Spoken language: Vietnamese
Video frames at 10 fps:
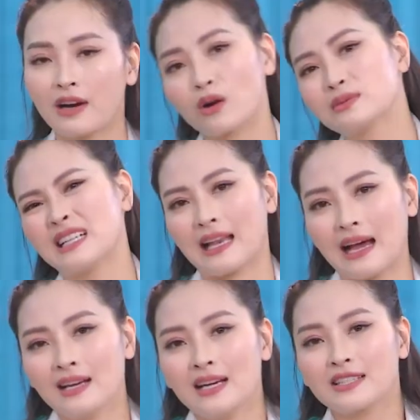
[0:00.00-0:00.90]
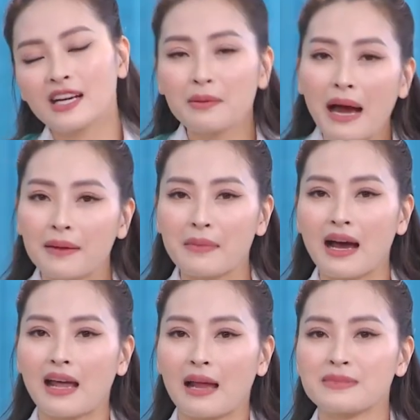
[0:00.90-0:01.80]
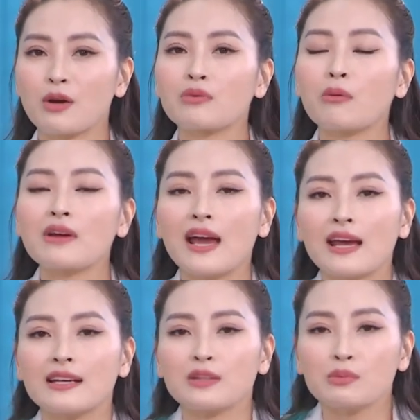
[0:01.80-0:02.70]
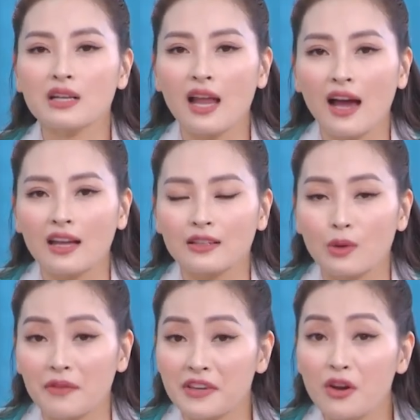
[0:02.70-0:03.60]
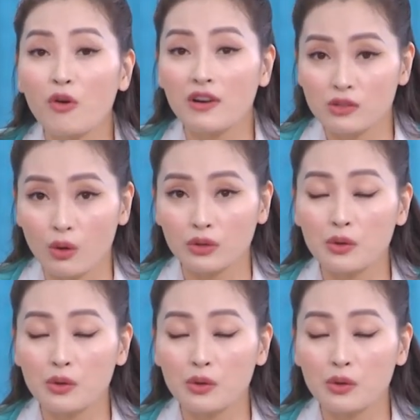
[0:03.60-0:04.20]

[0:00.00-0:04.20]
Và không chỉ là những cái bạn mà làm xe ôm công nghệ giống như là đoạn video vừa rồi đó,